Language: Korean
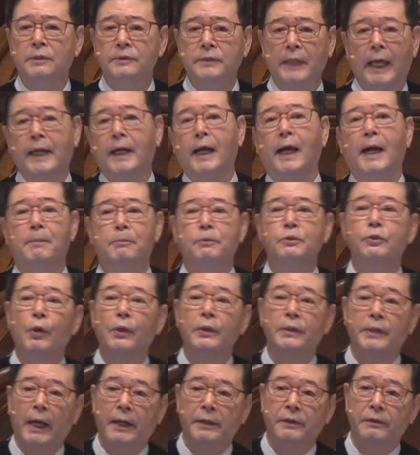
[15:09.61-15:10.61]
따라가면
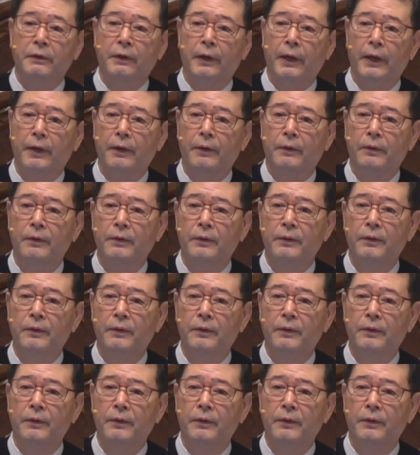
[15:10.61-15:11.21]
된다는 거예요.